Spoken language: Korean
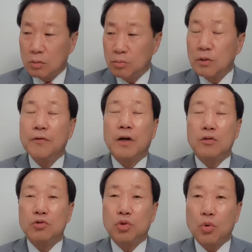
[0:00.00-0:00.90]

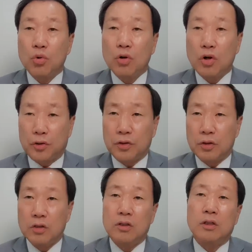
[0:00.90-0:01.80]
브리핑해도 좋은
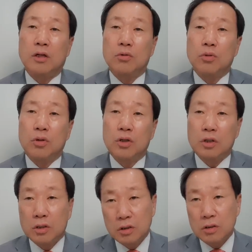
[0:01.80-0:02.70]
것이라고
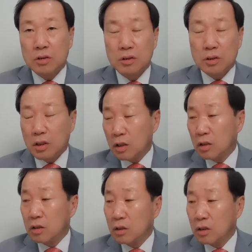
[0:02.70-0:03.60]
그 이렇게
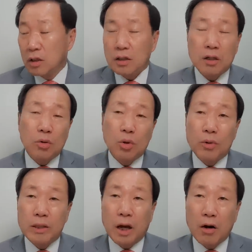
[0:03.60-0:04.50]

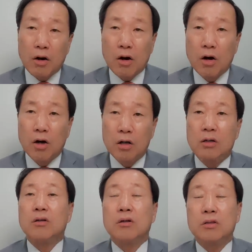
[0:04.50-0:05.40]
카테고리화된 거
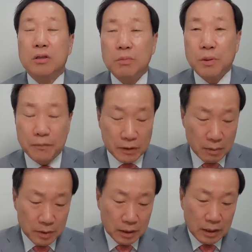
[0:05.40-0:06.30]
그런 것들을
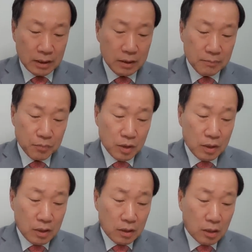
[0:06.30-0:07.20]
브리핑합니다.
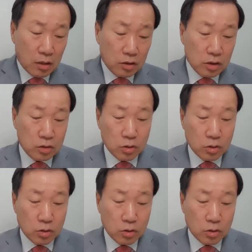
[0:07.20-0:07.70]
당시